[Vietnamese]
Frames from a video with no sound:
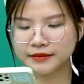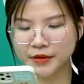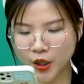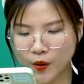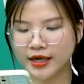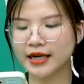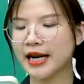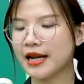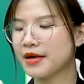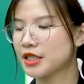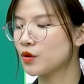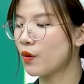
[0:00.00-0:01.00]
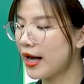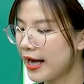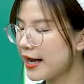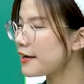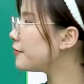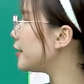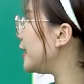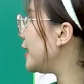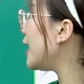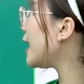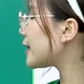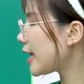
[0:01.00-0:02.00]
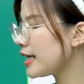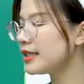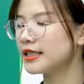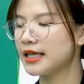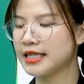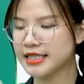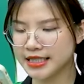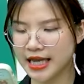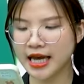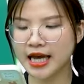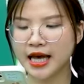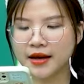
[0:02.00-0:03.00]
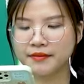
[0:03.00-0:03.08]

bình luận là đáp án số 2 với ý nghĩa là tắt Gesche,